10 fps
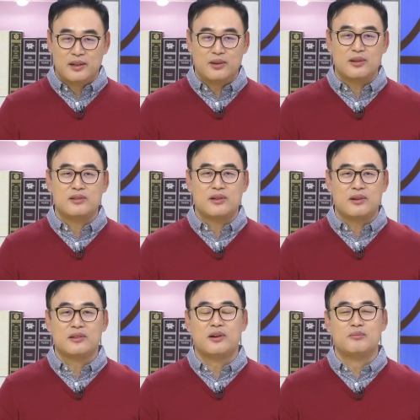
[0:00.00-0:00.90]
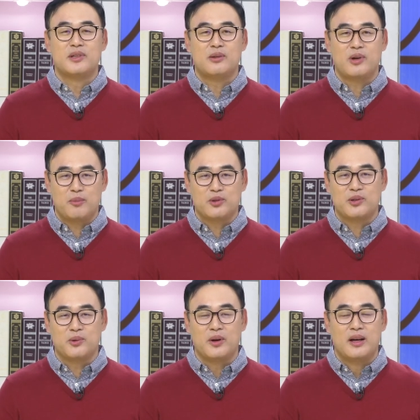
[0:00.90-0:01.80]
이런저런 검사도
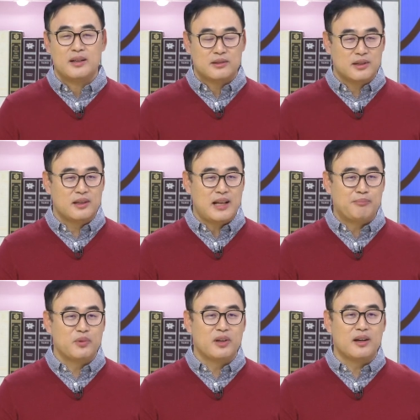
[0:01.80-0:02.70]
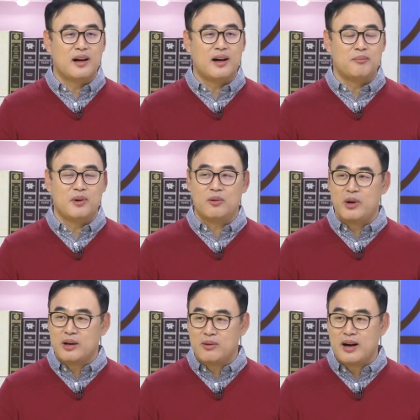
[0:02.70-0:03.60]
해보시고 특히 산부인과, 뭐
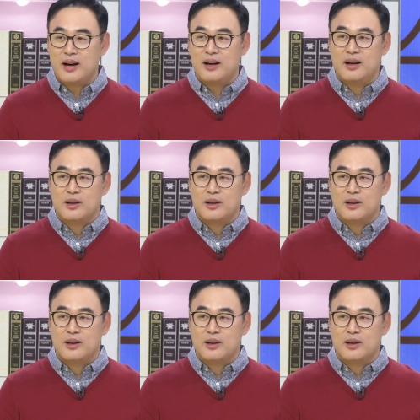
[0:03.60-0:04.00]
외과,